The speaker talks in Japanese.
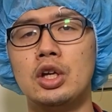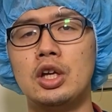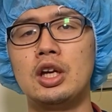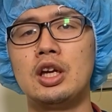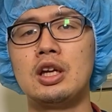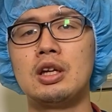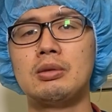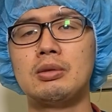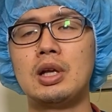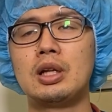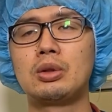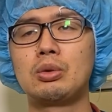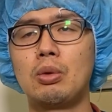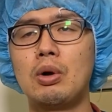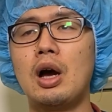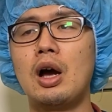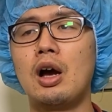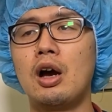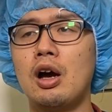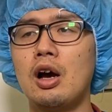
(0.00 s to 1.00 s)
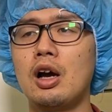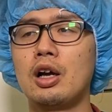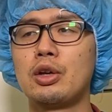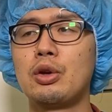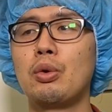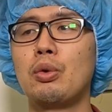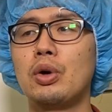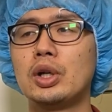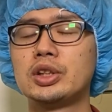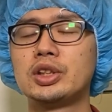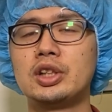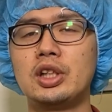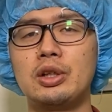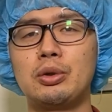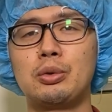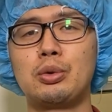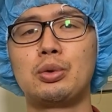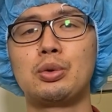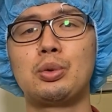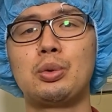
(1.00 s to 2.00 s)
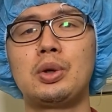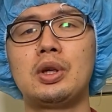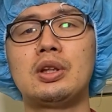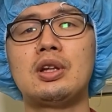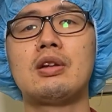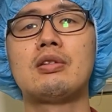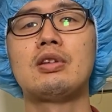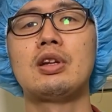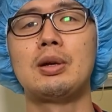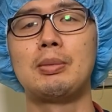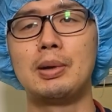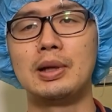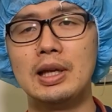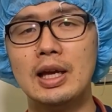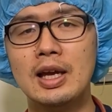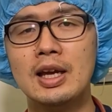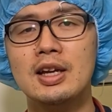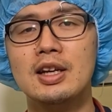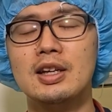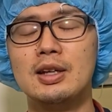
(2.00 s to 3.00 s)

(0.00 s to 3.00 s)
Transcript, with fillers: えー、なんとか今日明日にこの動画出せればね、